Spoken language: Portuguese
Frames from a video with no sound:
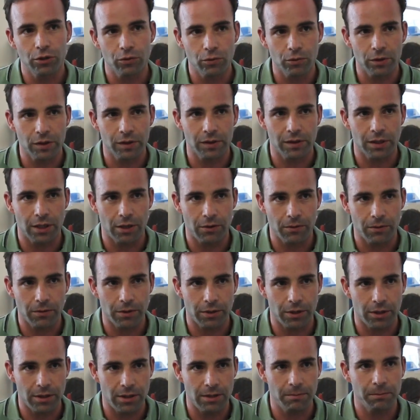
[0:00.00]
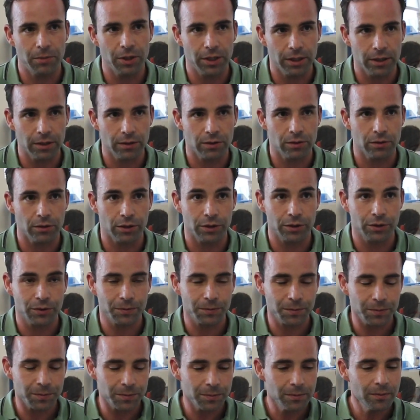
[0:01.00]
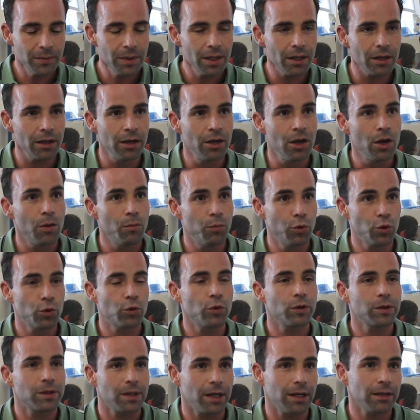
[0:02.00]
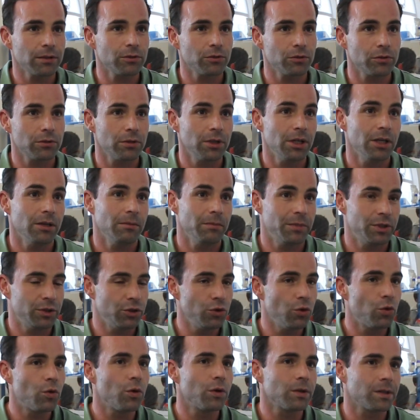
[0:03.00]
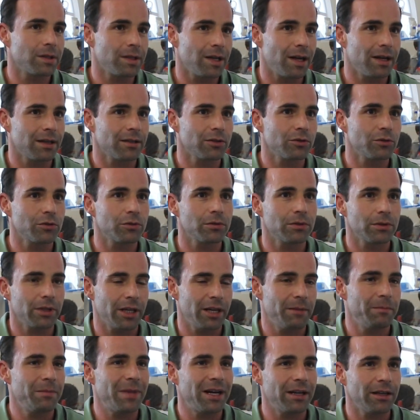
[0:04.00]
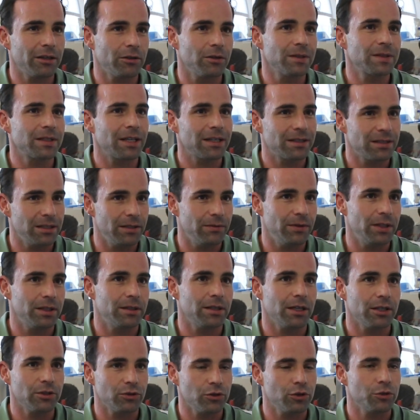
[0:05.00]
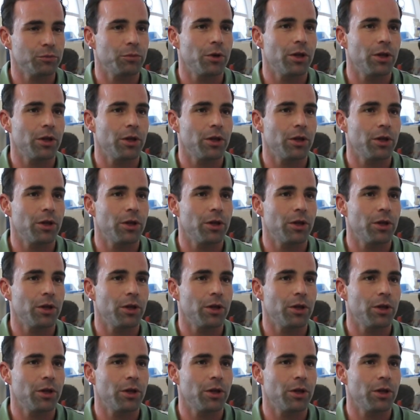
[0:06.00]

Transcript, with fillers: de atuação e de implicações por contacto, mas e o contacto é, consegue-se evitar, as pessoas